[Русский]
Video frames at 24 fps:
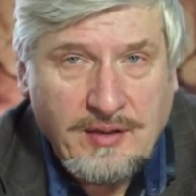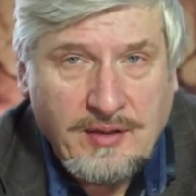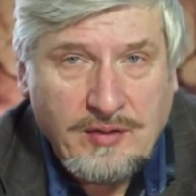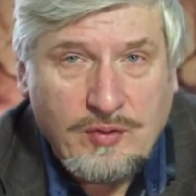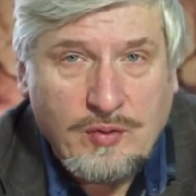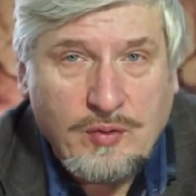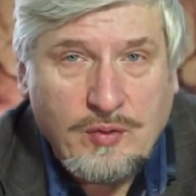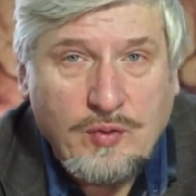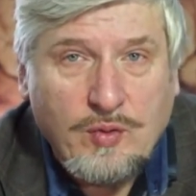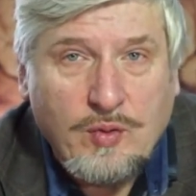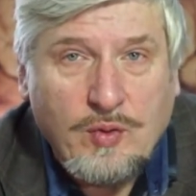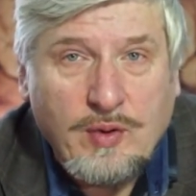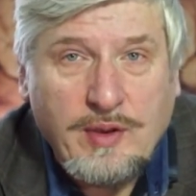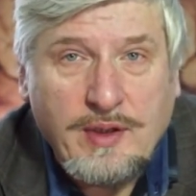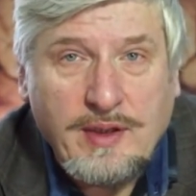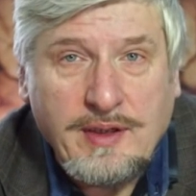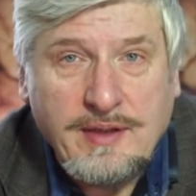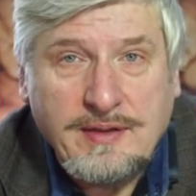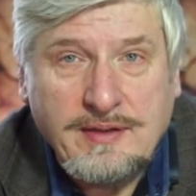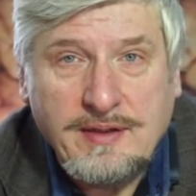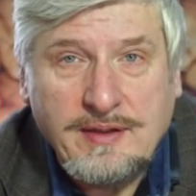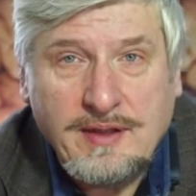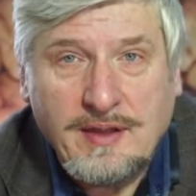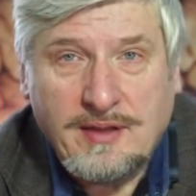Другое
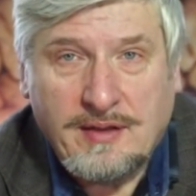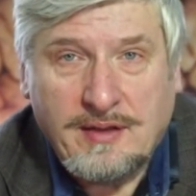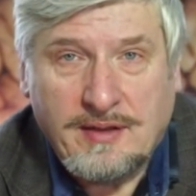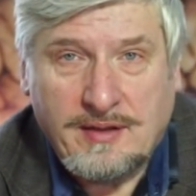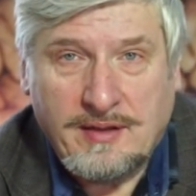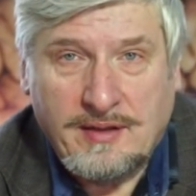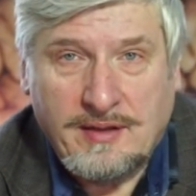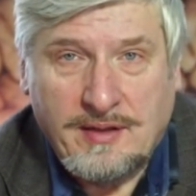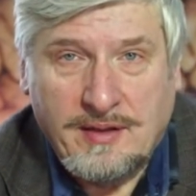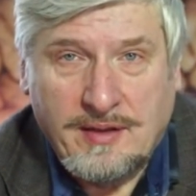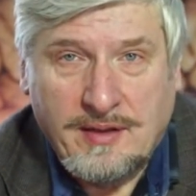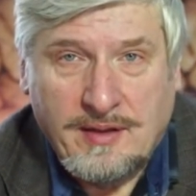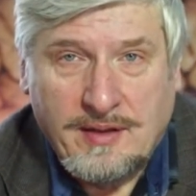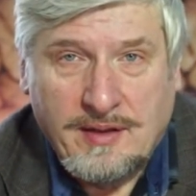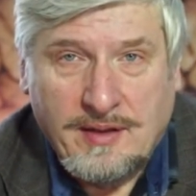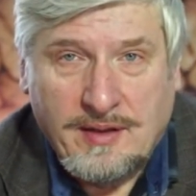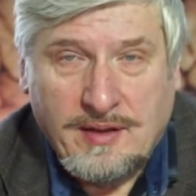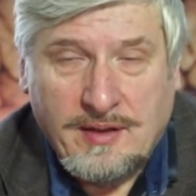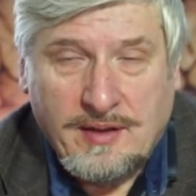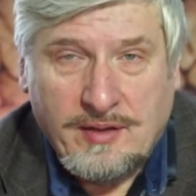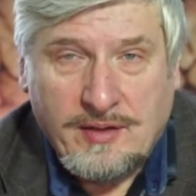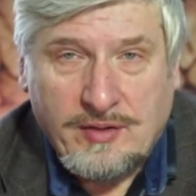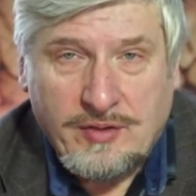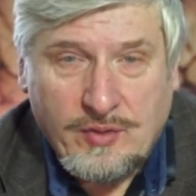дело,
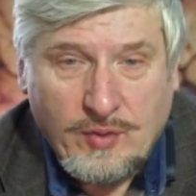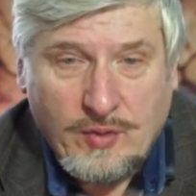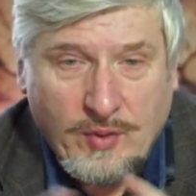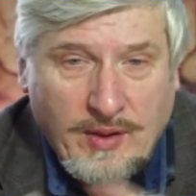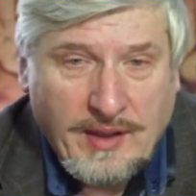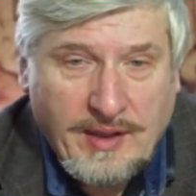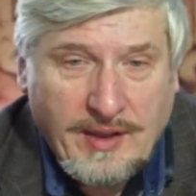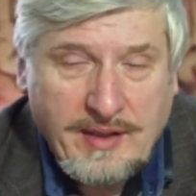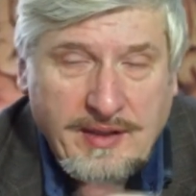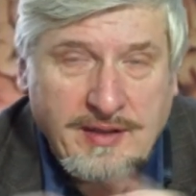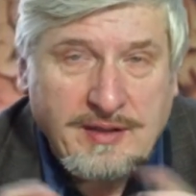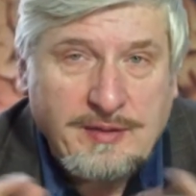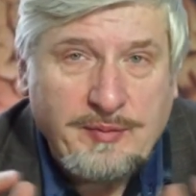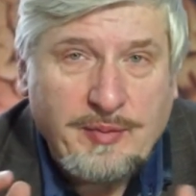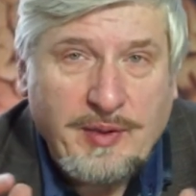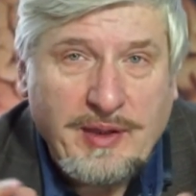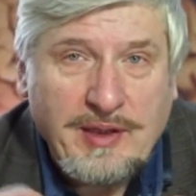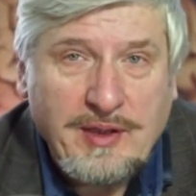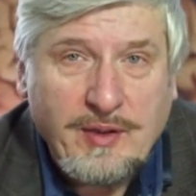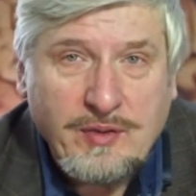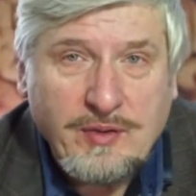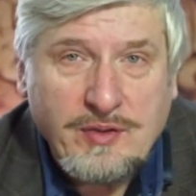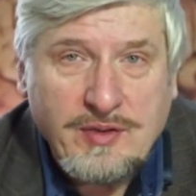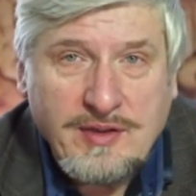что а эти
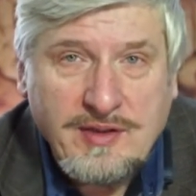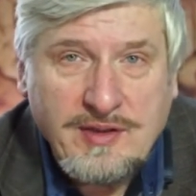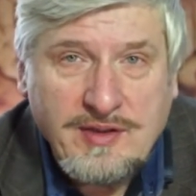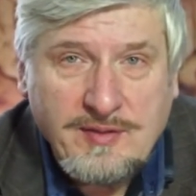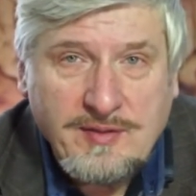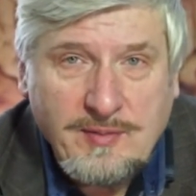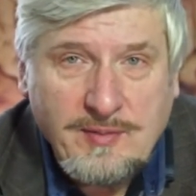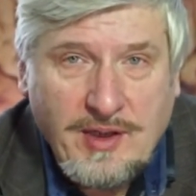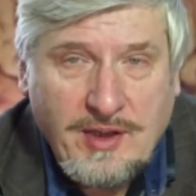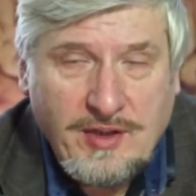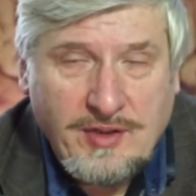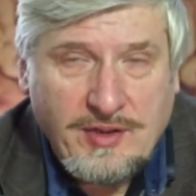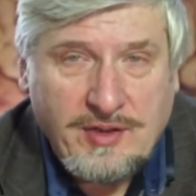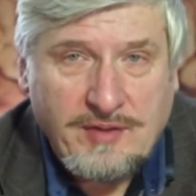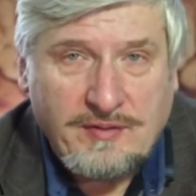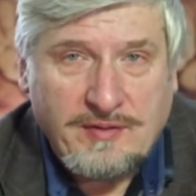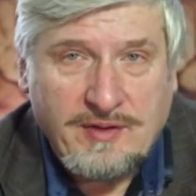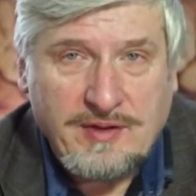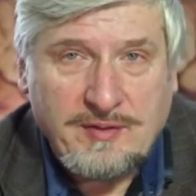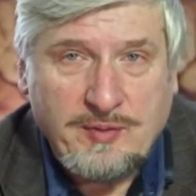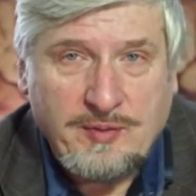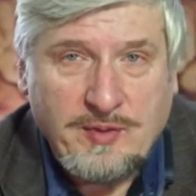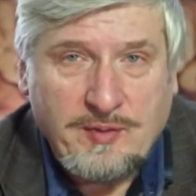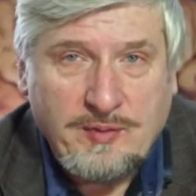поля очень
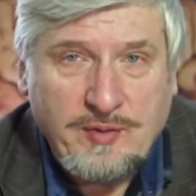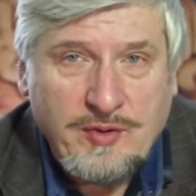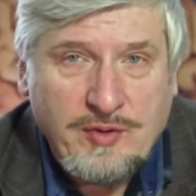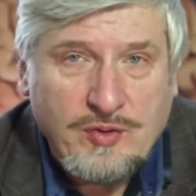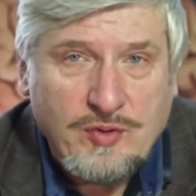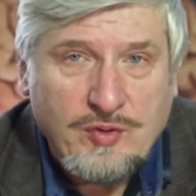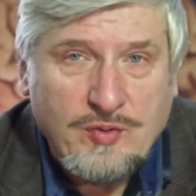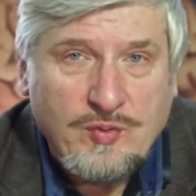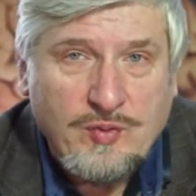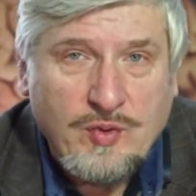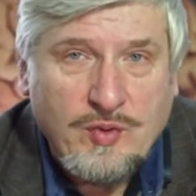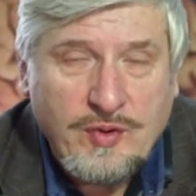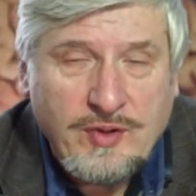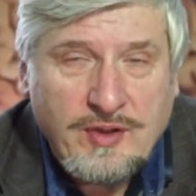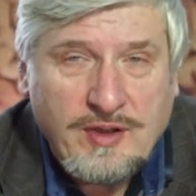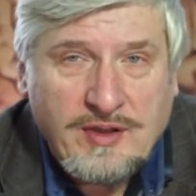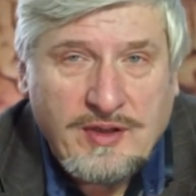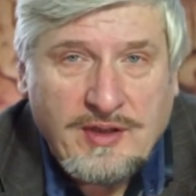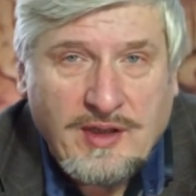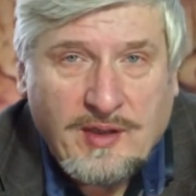изменчивы, а с помощью убогих